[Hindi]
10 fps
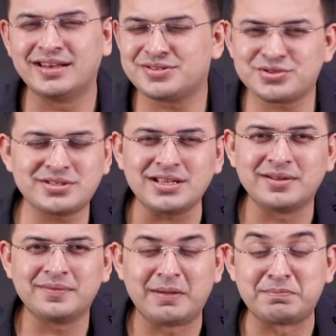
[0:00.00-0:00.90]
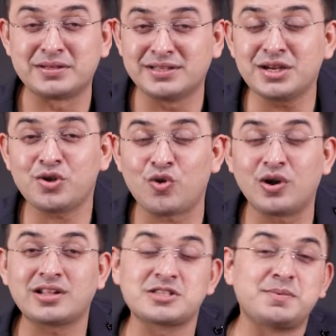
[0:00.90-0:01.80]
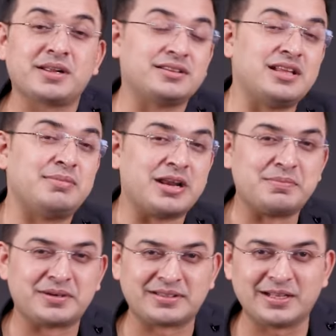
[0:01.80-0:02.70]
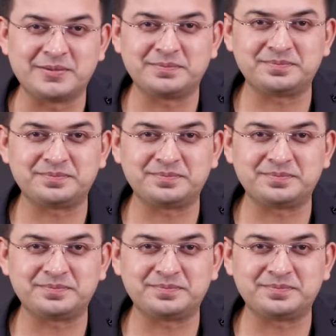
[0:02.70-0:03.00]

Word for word: लेस यू सी अपने दिन कौन किस पर कितना भारी पड़ता है